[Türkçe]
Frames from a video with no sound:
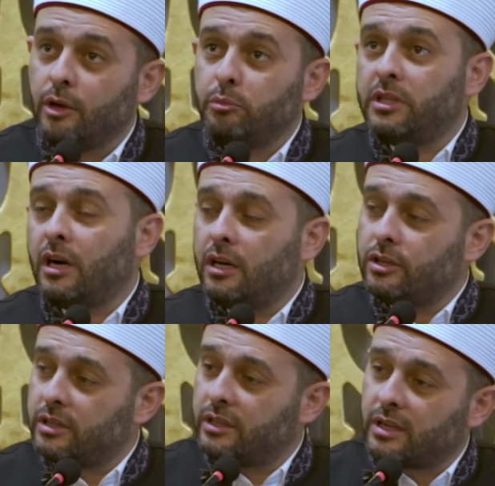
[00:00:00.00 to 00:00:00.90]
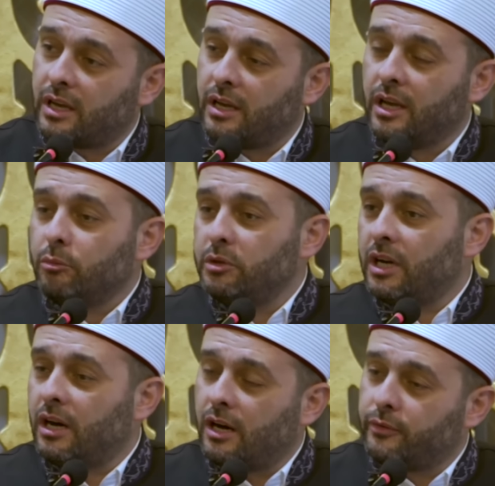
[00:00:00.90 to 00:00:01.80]
bir daha işlese bir
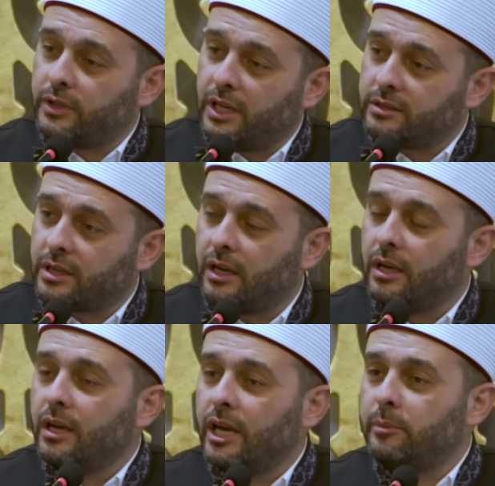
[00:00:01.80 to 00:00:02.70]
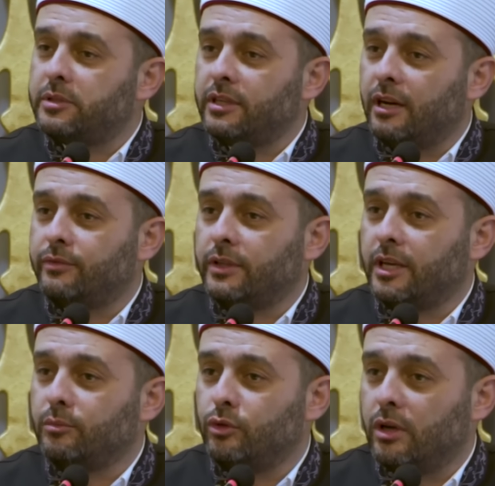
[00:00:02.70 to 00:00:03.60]
daha af dilese hepsini
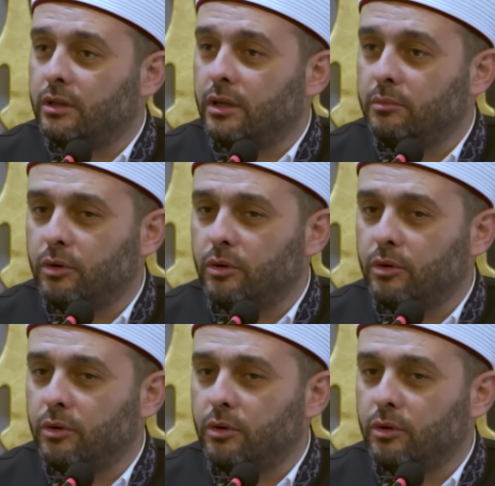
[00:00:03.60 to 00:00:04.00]
affederim diyor Allah.